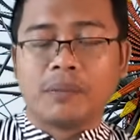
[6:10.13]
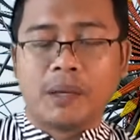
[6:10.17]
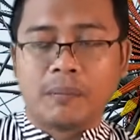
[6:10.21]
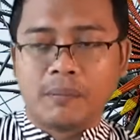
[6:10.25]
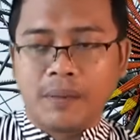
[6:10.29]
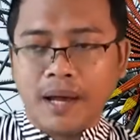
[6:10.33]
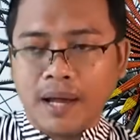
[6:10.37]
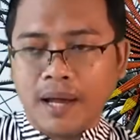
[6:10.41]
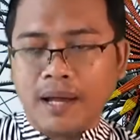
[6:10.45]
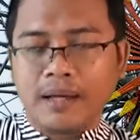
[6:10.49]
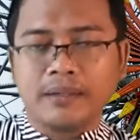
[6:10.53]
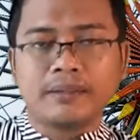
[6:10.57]

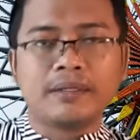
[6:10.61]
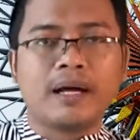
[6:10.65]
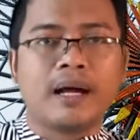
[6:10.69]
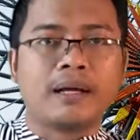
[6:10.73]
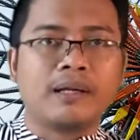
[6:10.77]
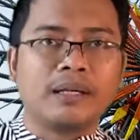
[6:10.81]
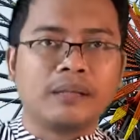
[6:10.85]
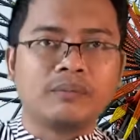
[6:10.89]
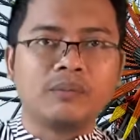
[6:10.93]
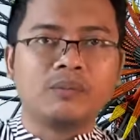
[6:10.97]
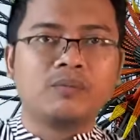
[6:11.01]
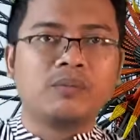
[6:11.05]
Memang
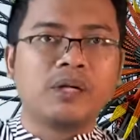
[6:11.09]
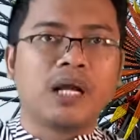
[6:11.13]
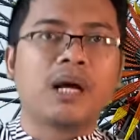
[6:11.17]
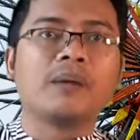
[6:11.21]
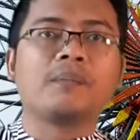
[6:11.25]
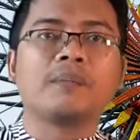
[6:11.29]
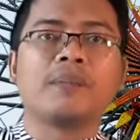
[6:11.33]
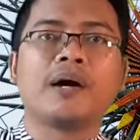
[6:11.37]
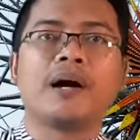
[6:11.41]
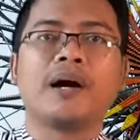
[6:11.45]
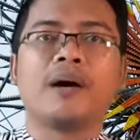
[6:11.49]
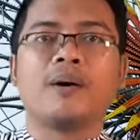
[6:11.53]
ada
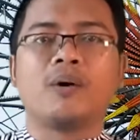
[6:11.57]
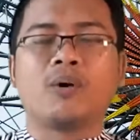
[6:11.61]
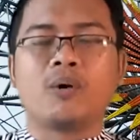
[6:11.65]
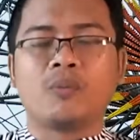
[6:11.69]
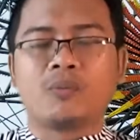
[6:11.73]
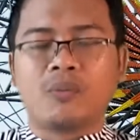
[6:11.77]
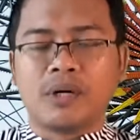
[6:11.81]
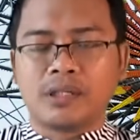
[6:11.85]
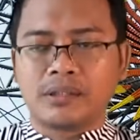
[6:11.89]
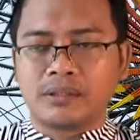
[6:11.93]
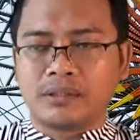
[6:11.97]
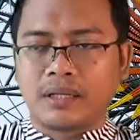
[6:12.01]
beberapa
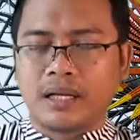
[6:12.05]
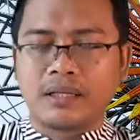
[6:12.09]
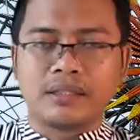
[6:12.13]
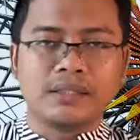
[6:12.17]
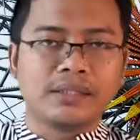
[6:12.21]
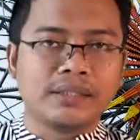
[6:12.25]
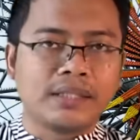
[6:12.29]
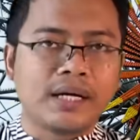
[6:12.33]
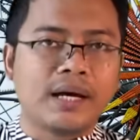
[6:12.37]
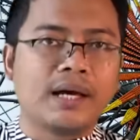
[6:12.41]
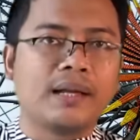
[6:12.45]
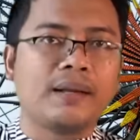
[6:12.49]
ormas
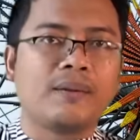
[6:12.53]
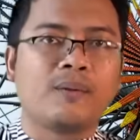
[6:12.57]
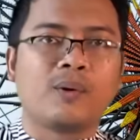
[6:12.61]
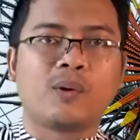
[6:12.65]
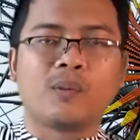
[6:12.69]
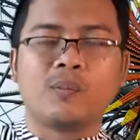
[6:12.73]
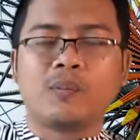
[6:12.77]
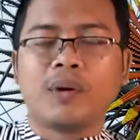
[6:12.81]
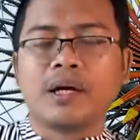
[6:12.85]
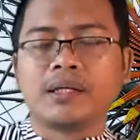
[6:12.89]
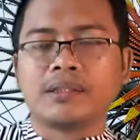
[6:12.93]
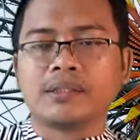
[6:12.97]
radikal,
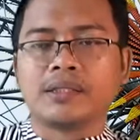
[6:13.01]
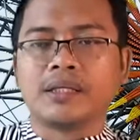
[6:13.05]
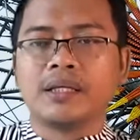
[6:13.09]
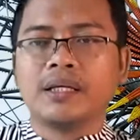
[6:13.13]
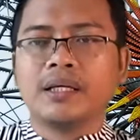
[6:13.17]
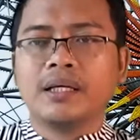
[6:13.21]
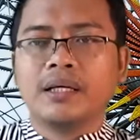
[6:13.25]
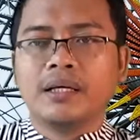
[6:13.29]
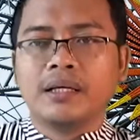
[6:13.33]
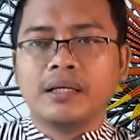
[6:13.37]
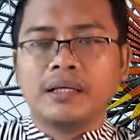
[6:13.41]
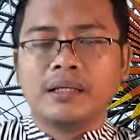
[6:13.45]
ormas
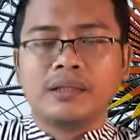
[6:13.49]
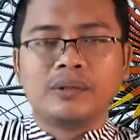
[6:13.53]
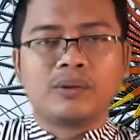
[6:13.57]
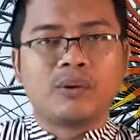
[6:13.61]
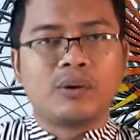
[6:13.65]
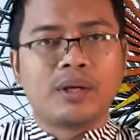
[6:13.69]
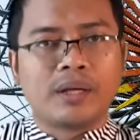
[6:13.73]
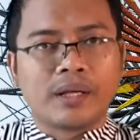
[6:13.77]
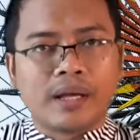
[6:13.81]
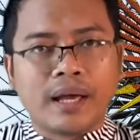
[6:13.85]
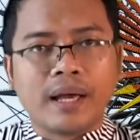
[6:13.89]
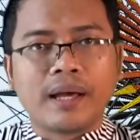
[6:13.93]

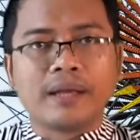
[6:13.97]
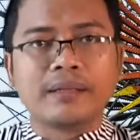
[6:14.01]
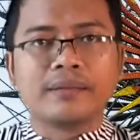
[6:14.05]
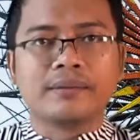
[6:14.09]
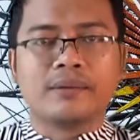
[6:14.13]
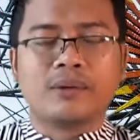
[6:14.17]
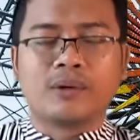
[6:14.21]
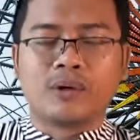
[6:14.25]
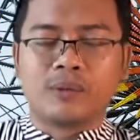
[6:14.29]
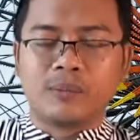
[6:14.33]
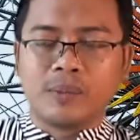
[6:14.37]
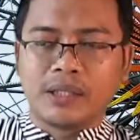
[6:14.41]

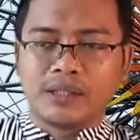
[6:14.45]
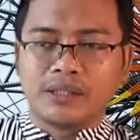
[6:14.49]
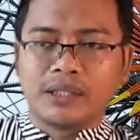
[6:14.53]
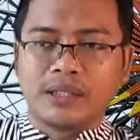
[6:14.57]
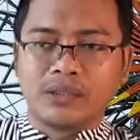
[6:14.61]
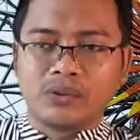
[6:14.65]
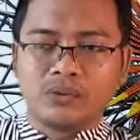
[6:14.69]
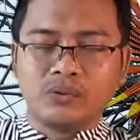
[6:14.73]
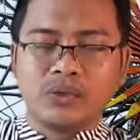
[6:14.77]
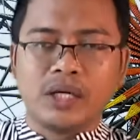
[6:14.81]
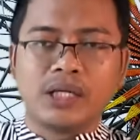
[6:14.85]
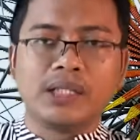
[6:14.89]
intoleran, ormas
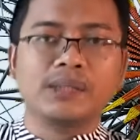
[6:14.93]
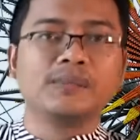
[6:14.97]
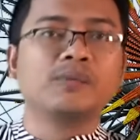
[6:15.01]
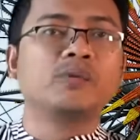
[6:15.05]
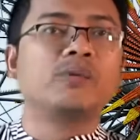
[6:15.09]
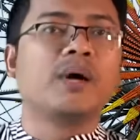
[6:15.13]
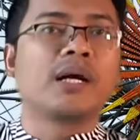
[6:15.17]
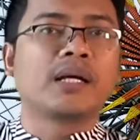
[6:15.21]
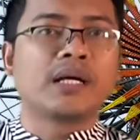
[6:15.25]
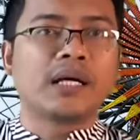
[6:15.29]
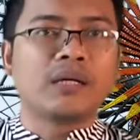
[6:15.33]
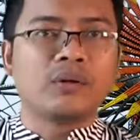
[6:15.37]
yang sudah
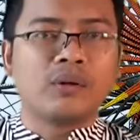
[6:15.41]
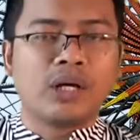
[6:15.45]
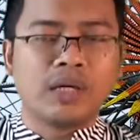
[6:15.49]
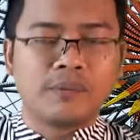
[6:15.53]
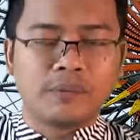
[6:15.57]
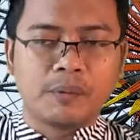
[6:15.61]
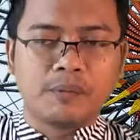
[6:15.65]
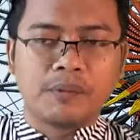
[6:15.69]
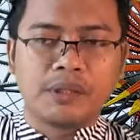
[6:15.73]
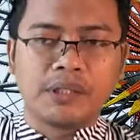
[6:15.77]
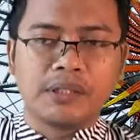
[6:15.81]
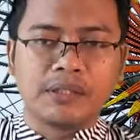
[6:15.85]
dibubarkan
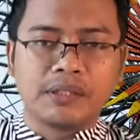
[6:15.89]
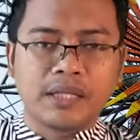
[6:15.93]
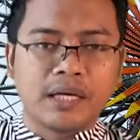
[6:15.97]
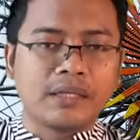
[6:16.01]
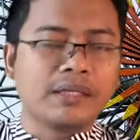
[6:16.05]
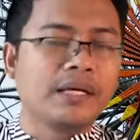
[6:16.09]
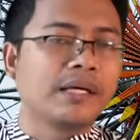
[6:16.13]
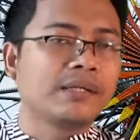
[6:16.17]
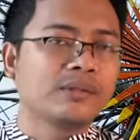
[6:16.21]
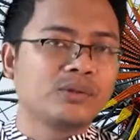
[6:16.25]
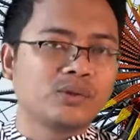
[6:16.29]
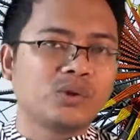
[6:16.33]
oleh pemerintah
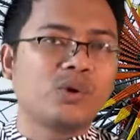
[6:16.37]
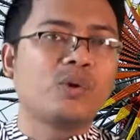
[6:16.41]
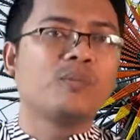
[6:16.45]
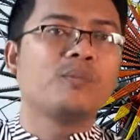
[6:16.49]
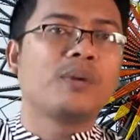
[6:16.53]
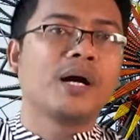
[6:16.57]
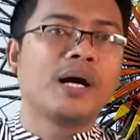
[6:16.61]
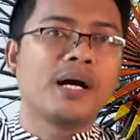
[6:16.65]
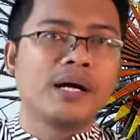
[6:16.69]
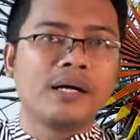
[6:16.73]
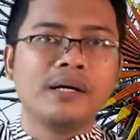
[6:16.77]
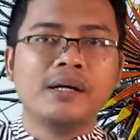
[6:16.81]
yang
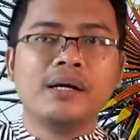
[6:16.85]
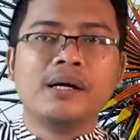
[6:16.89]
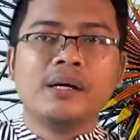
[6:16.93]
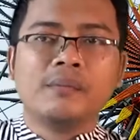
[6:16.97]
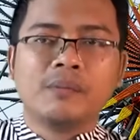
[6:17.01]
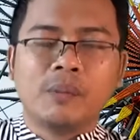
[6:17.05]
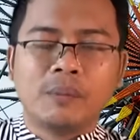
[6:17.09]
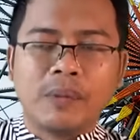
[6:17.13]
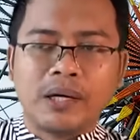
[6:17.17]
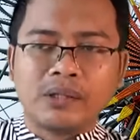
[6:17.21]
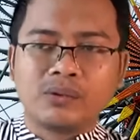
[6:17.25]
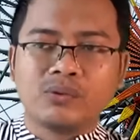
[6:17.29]
coba
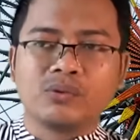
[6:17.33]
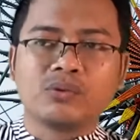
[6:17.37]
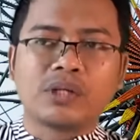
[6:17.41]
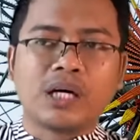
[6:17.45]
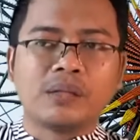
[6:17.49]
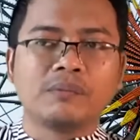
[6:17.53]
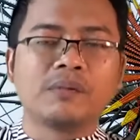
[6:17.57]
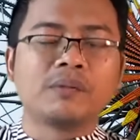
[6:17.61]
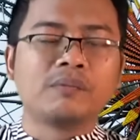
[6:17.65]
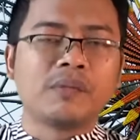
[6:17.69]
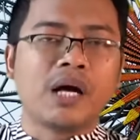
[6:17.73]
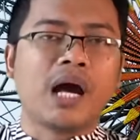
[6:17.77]

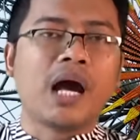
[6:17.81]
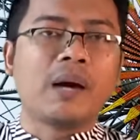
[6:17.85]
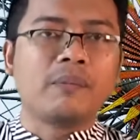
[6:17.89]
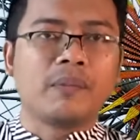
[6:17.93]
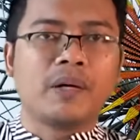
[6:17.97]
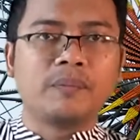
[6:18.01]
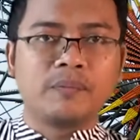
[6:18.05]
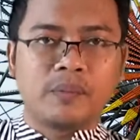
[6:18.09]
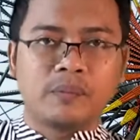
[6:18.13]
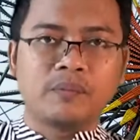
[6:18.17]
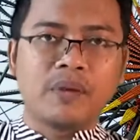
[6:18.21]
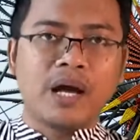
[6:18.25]
memasukkan
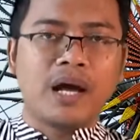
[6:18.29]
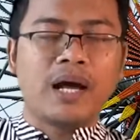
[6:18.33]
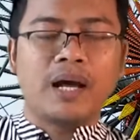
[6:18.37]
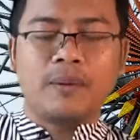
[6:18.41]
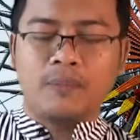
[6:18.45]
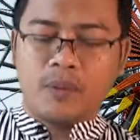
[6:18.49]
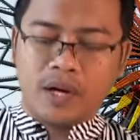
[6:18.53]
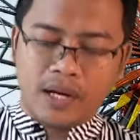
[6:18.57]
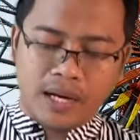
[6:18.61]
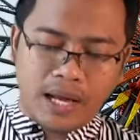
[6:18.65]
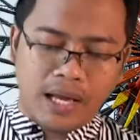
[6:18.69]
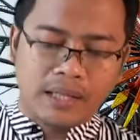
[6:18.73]

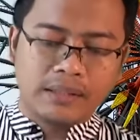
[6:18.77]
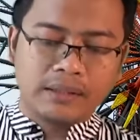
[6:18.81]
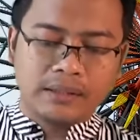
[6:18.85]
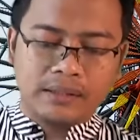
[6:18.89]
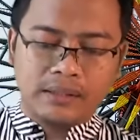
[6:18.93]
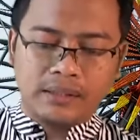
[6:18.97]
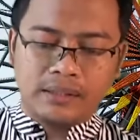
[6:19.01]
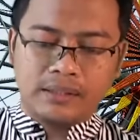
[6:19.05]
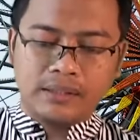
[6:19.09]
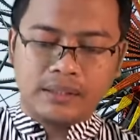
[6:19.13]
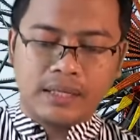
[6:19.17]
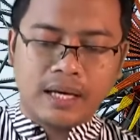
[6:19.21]
pemahaman-pemahaman
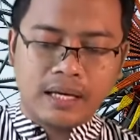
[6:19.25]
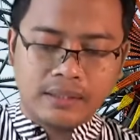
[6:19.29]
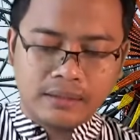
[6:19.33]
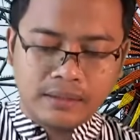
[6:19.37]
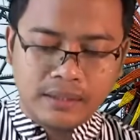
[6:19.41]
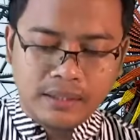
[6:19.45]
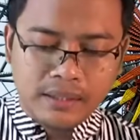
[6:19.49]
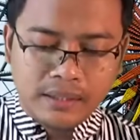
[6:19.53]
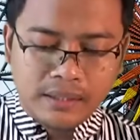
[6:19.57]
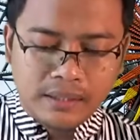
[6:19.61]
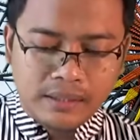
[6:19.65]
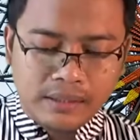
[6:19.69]
anti
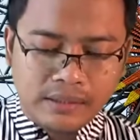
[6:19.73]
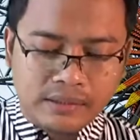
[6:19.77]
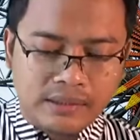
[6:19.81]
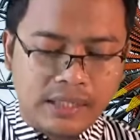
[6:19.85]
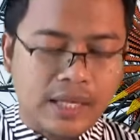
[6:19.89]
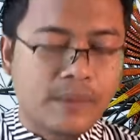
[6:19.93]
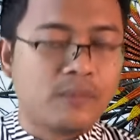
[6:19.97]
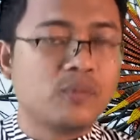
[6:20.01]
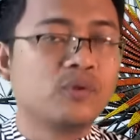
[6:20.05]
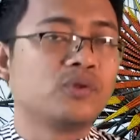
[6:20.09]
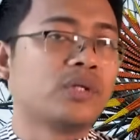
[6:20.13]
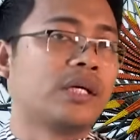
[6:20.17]
dengan
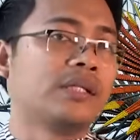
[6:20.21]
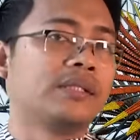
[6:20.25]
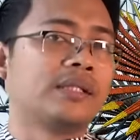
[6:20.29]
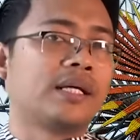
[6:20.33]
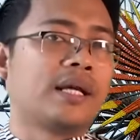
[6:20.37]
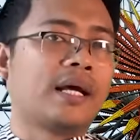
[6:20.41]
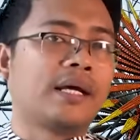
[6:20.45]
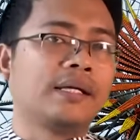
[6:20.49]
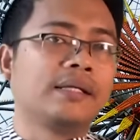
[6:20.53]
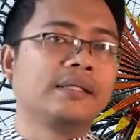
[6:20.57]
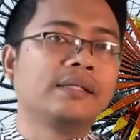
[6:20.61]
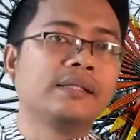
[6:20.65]
Islam
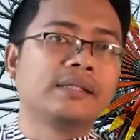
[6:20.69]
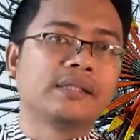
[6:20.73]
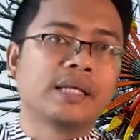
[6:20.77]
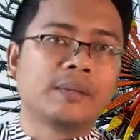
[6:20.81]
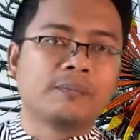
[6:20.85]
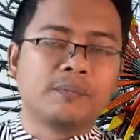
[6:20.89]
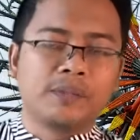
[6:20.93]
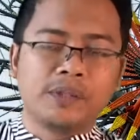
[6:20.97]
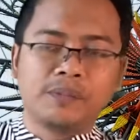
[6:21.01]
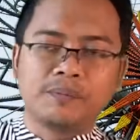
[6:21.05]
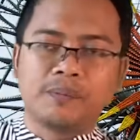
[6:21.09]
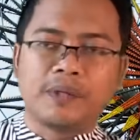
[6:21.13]
Nusantara ini,
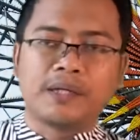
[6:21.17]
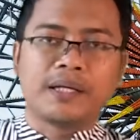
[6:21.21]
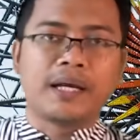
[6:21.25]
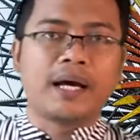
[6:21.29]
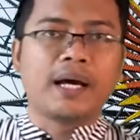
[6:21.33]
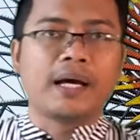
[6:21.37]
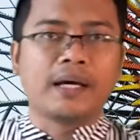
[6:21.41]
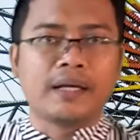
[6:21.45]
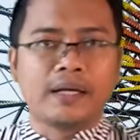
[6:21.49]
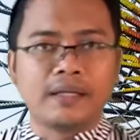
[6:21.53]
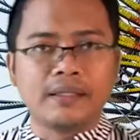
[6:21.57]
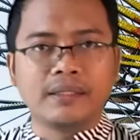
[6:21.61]
tapi
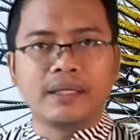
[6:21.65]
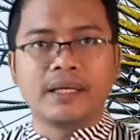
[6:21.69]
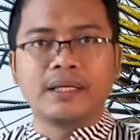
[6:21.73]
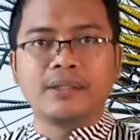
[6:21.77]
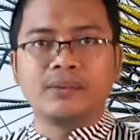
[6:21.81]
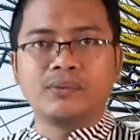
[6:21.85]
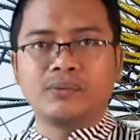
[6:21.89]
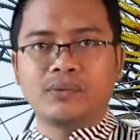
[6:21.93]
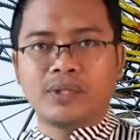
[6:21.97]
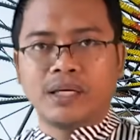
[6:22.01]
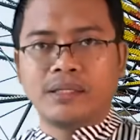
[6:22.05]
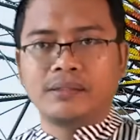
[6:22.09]
pada akhirnya
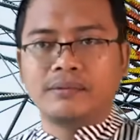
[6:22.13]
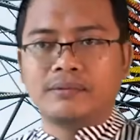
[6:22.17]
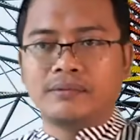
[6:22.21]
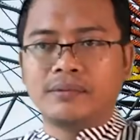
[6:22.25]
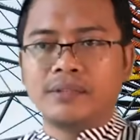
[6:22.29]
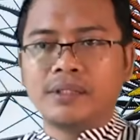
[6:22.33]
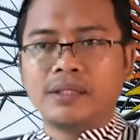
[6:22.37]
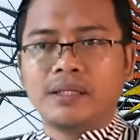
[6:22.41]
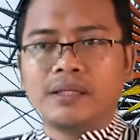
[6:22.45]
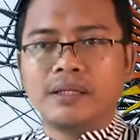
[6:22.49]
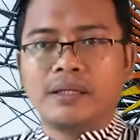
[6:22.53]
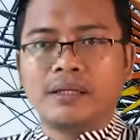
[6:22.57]
itu kan
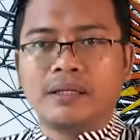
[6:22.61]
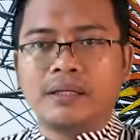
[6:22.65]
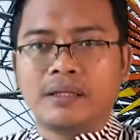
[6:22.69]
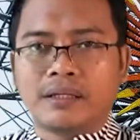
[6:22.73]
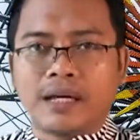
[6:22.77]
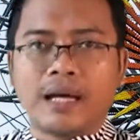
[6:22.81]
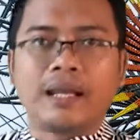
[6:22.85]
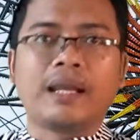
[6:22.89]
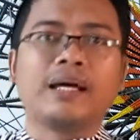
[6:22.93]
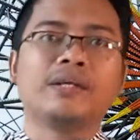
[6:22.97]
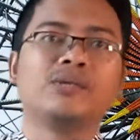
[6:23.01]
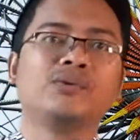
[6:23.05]
e,
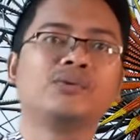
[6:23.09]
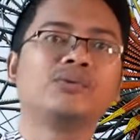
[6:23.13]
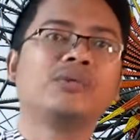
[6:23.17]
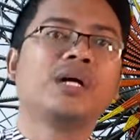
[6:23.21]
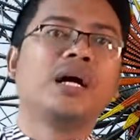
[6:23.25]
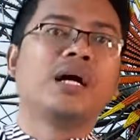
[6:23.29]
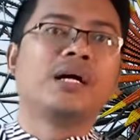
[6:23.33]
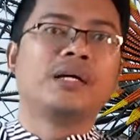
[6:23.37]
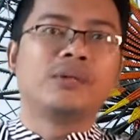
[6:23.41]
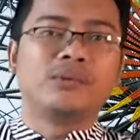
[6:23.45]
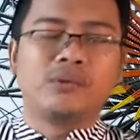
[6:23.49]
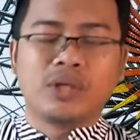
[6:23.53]
kalah
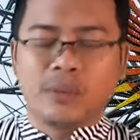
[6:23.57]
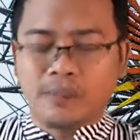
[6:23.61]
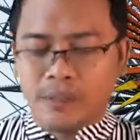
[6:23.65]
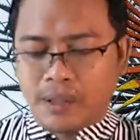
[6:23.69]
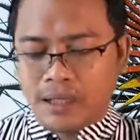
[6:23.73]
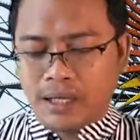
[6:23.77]
juga gitu ya.